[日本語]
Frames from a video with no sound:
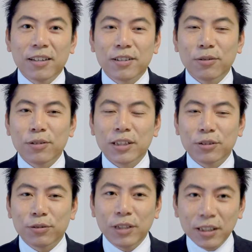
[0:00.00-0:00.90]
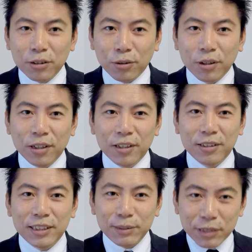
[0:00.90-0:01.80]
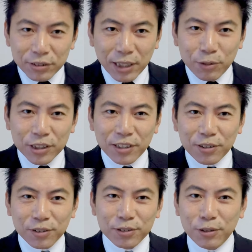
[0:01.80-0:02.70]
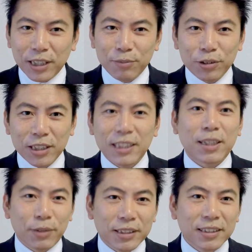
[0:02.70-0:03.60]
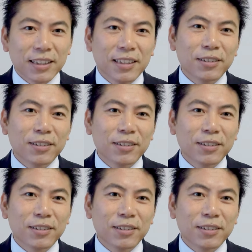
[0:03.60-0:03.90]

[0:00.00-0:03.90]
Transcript: 教科書をフラッと自分が普段持ってるのをトイレに持ってっちゃダメです。